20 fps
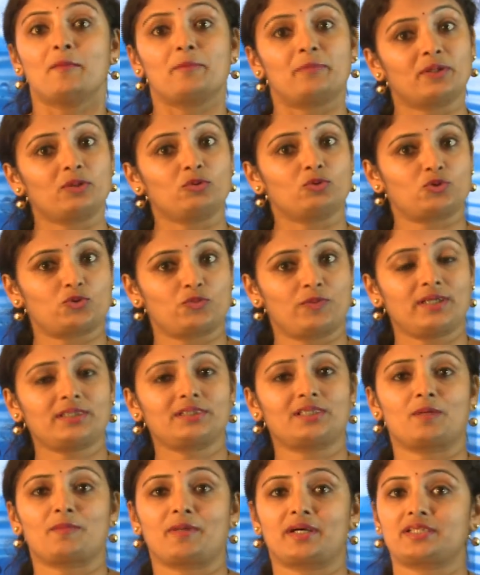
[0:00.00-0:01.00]
पर उस वक्त
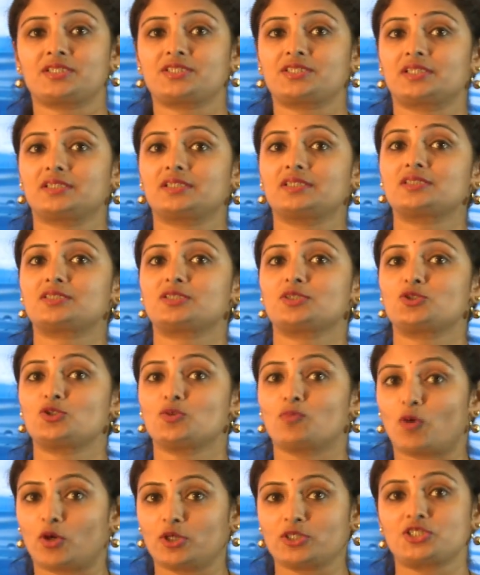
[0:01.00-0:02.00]
हमारे शरीर से जो
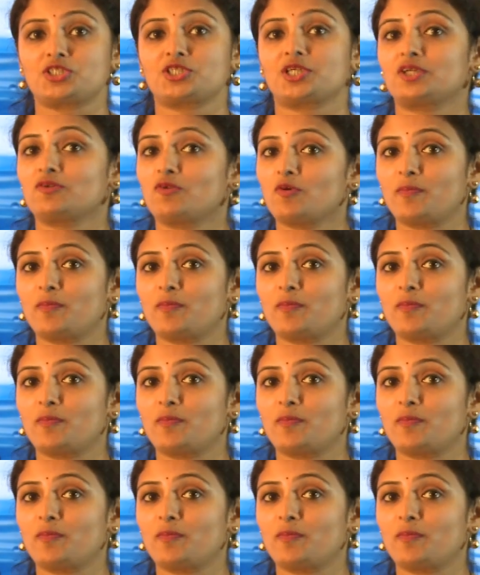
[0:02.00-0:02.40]
मॉइस्चर है वो